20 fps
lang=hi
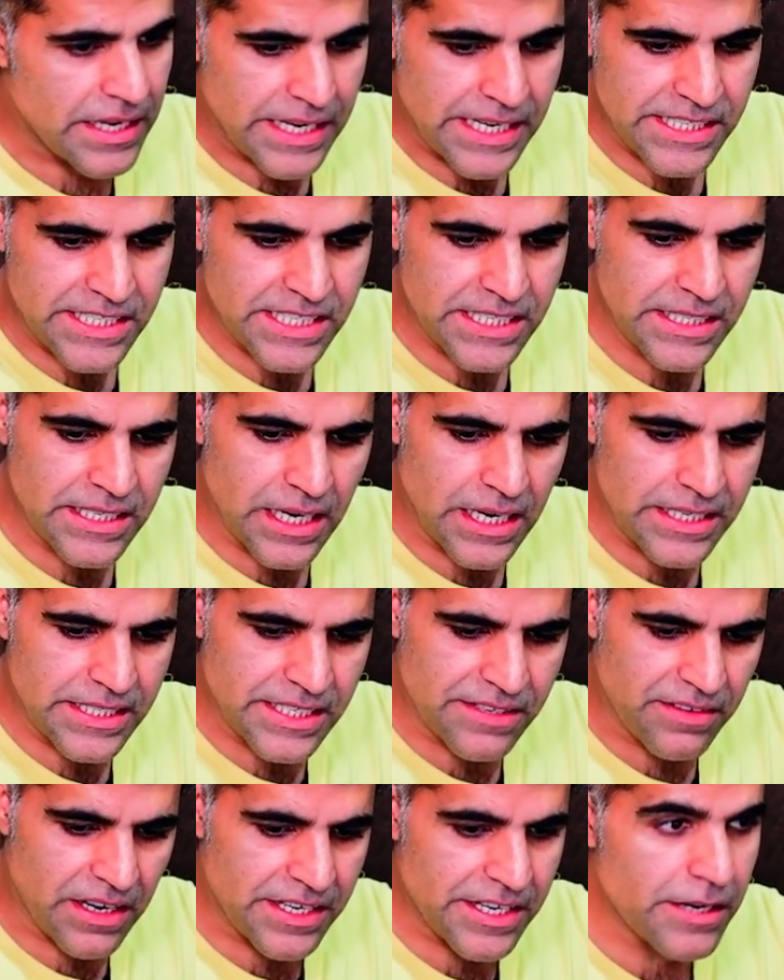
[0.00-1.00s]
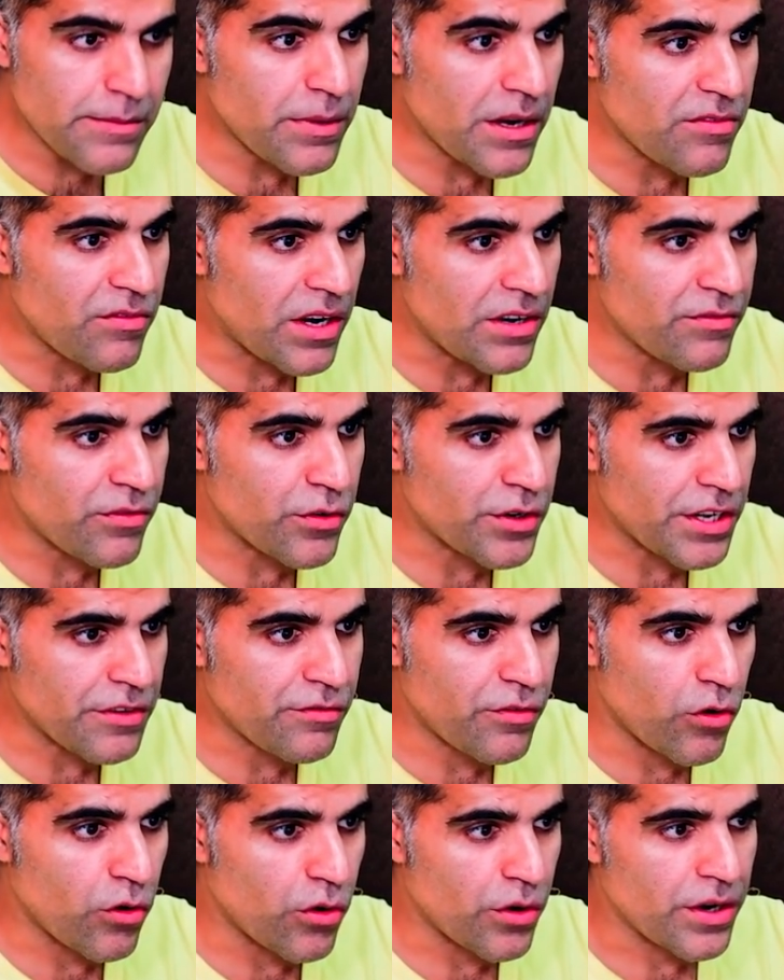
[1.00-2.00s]
89 डिवाइडेड बाय
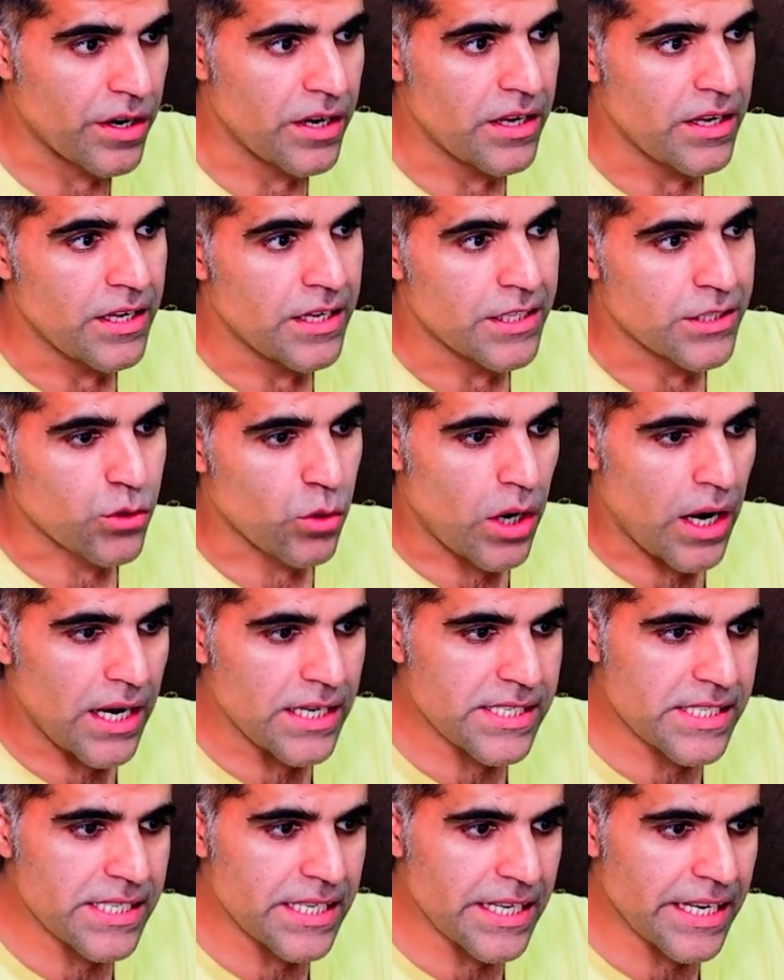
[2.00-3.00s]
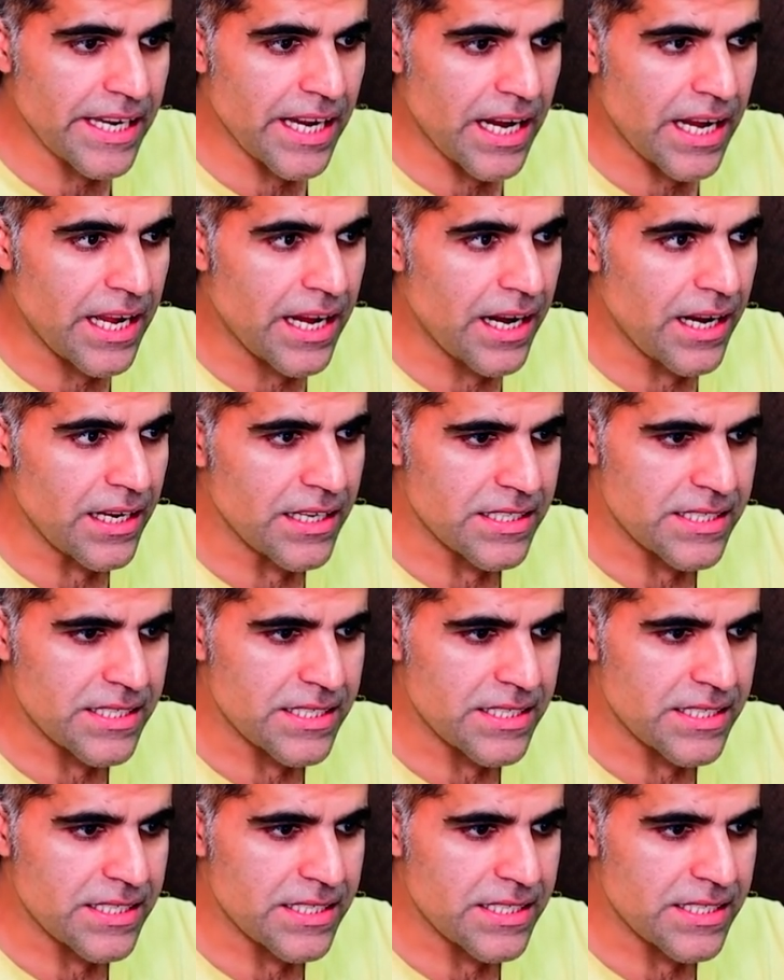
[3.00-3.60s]
144 तो आंसर क्या आया